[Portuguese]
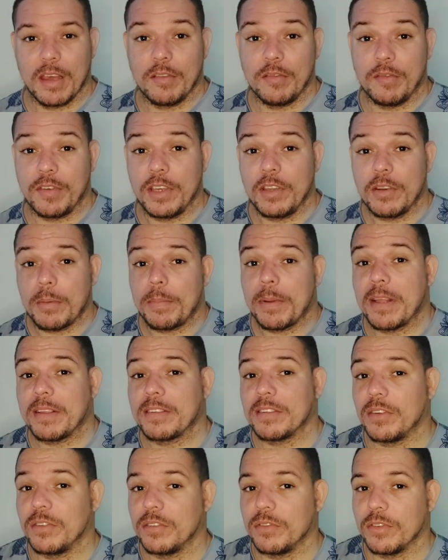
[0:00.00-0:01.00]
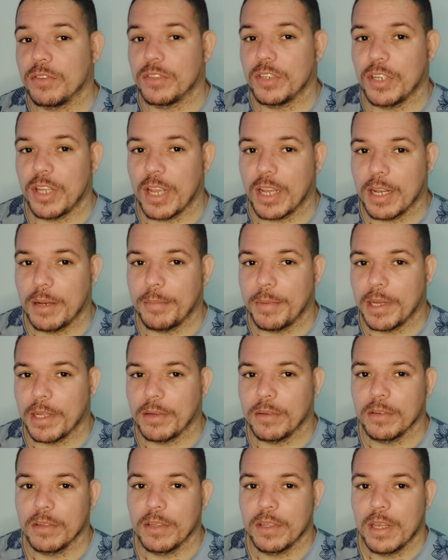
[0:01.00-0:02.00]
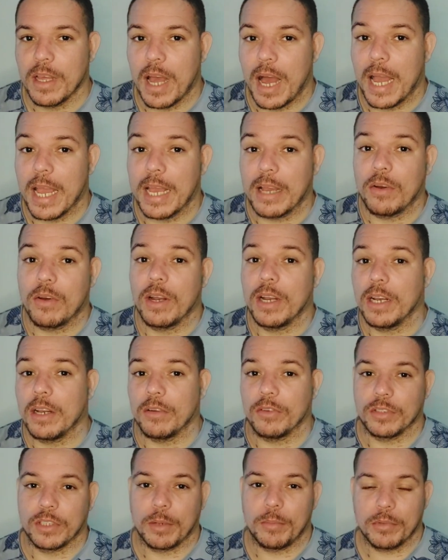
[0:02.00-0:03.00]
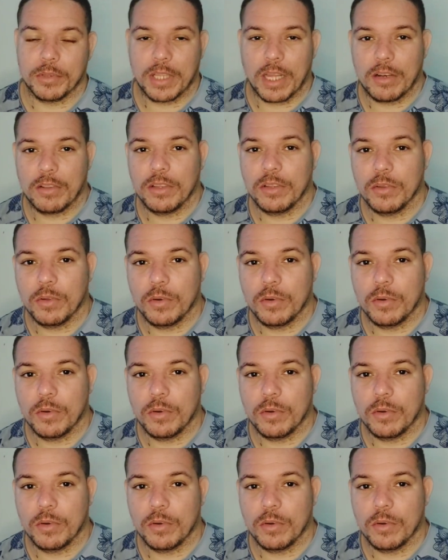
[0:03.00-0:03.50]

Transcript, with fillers: Viram a pressão de vocês reclamando. Aí agora não, já botaram de